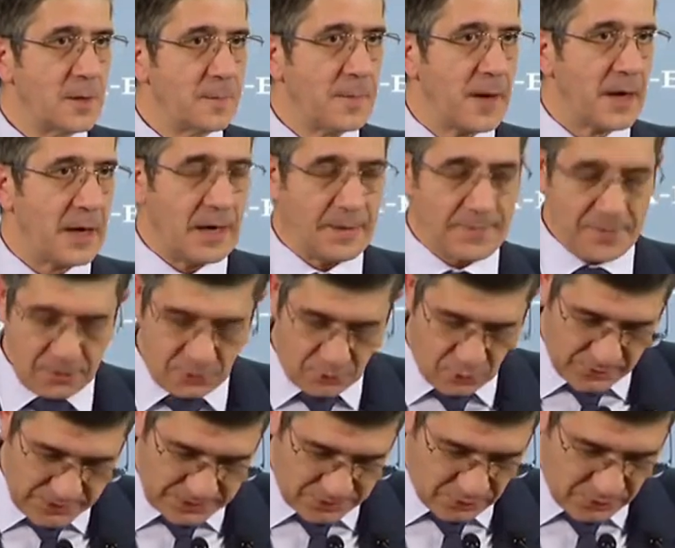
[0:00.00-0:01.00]

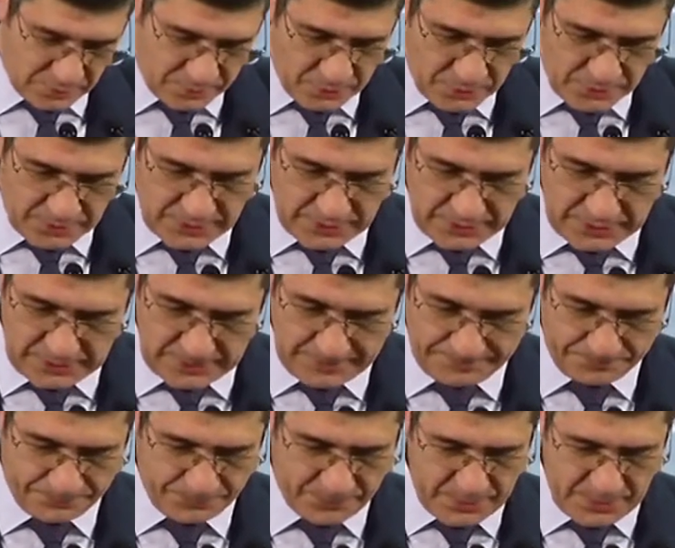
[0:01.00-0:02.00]
Parlamento vasco porque
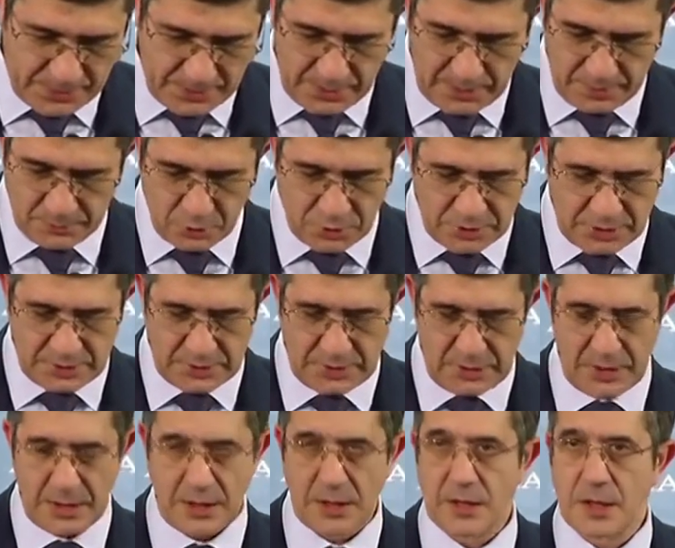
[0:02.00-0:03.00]
creemos que
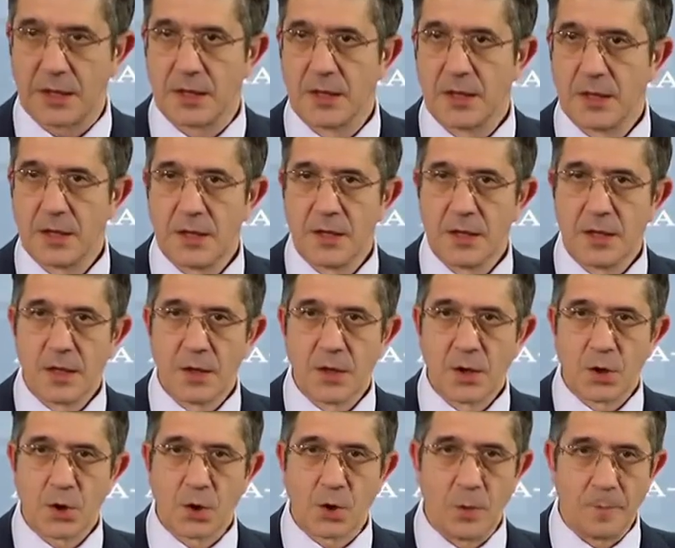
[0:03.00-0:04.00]
tiene
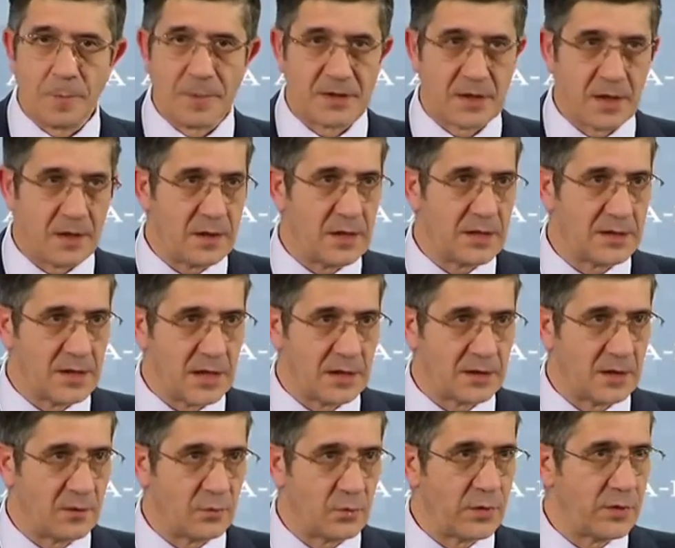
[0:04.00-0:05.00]
competencias y
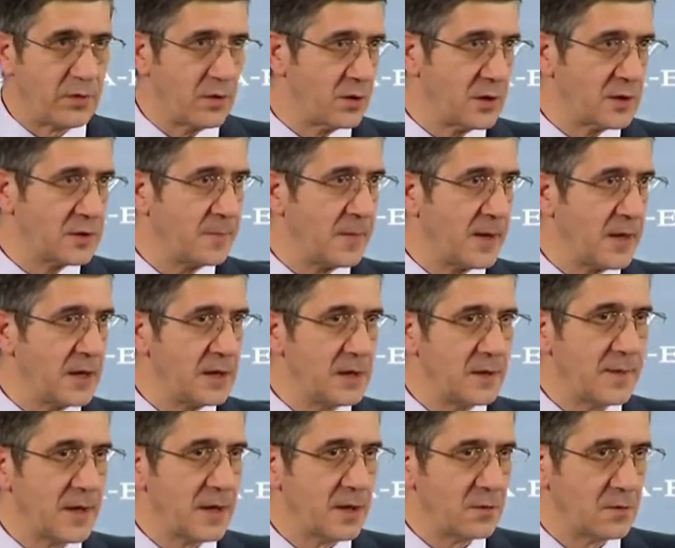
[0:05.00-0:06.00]
atribuciones para
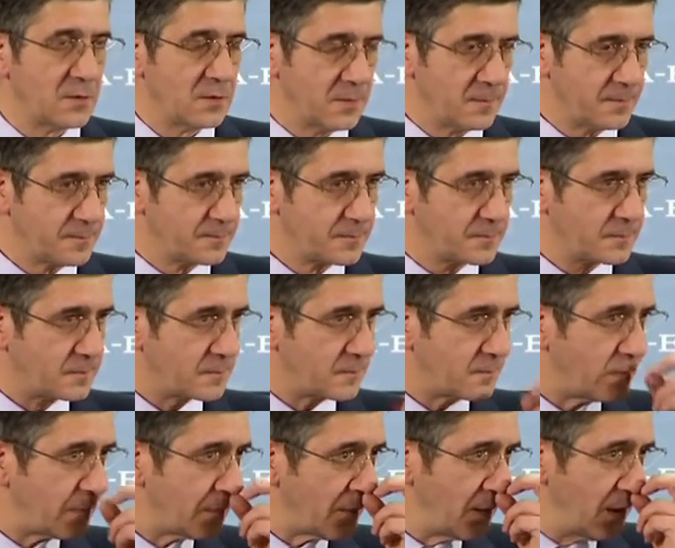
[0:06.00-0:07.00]
llevarlo
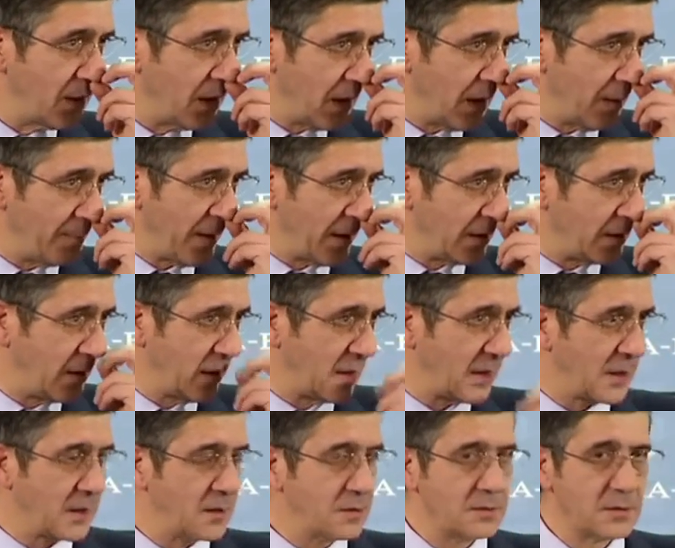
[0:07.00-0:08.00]
a la
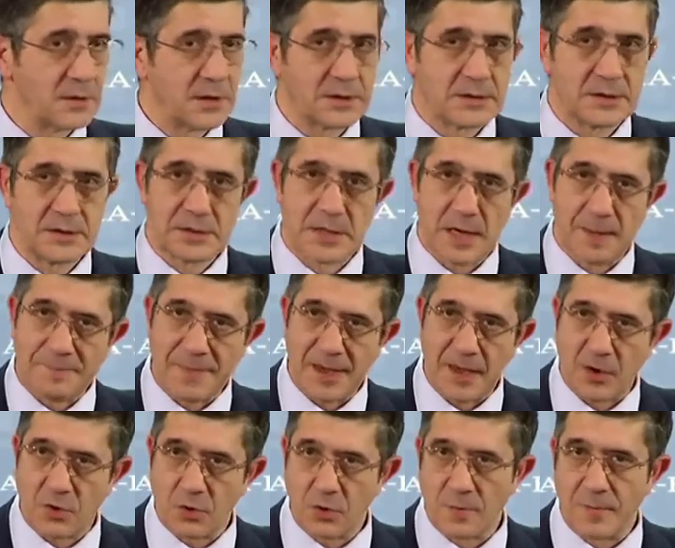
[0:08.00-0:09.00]
práctica ¿no? y así es la
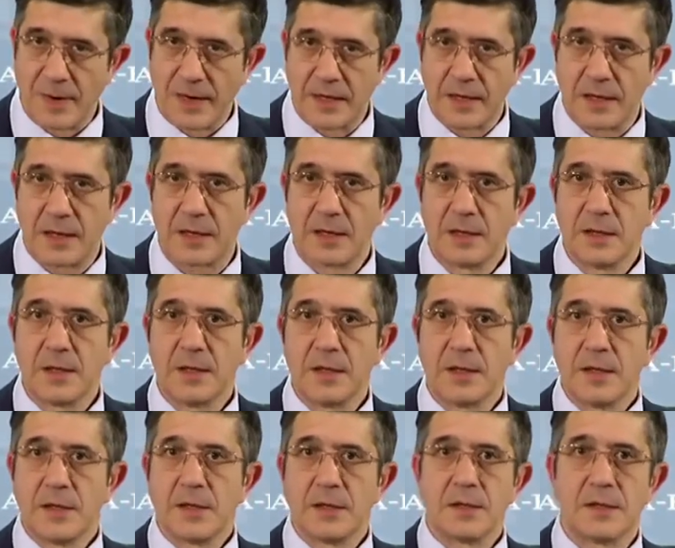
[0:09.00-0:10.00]
mejor manera
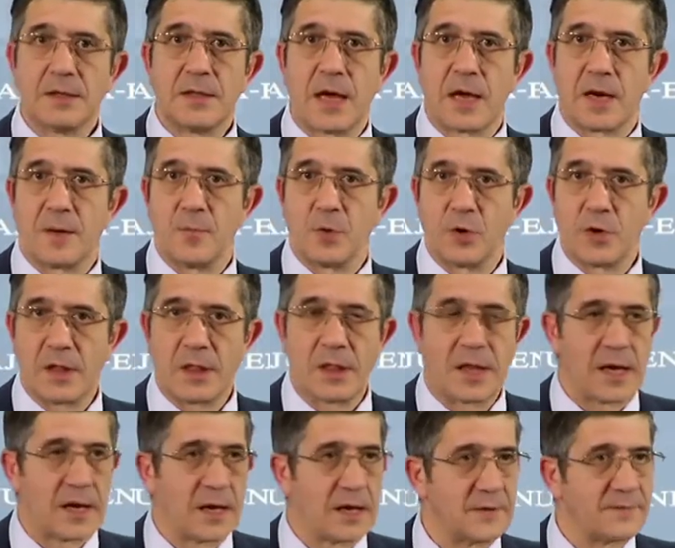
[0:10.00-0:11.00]
de
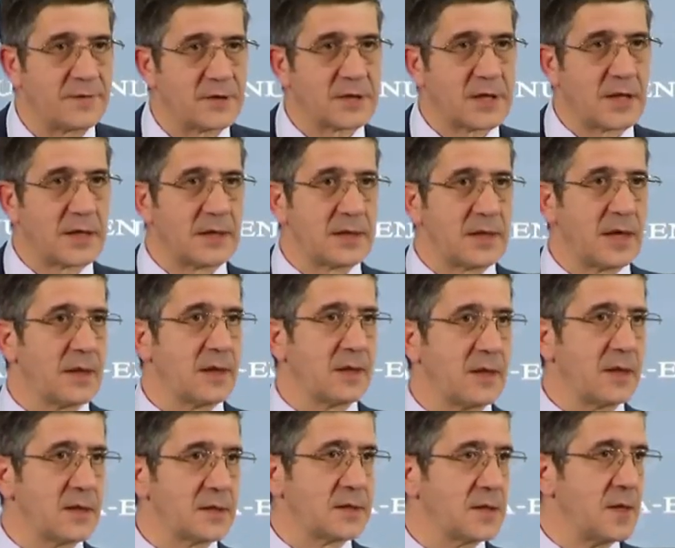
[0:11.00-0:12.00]
armonizar la fiscalidad
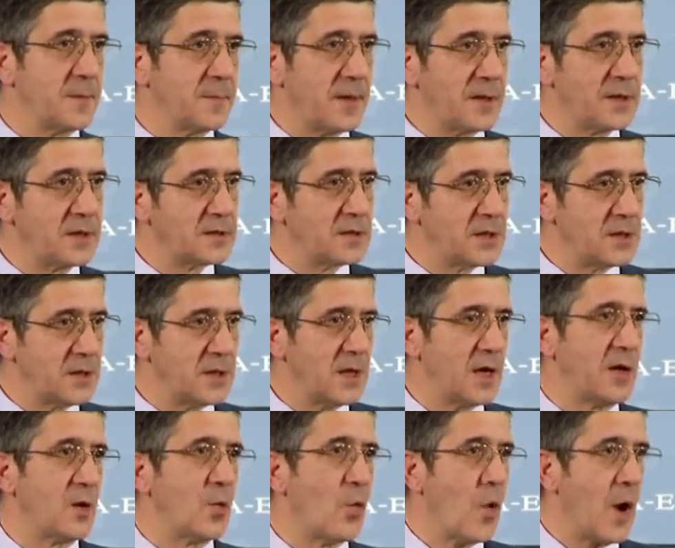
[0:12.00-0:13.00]
en este país y
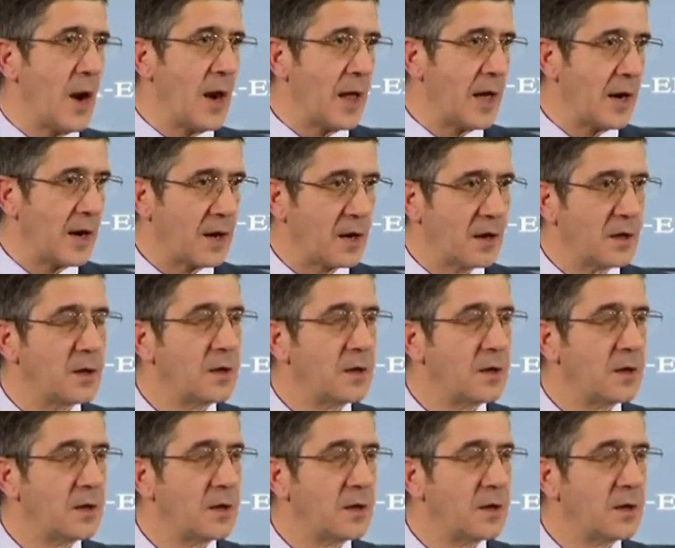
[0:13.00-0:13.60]
de igualar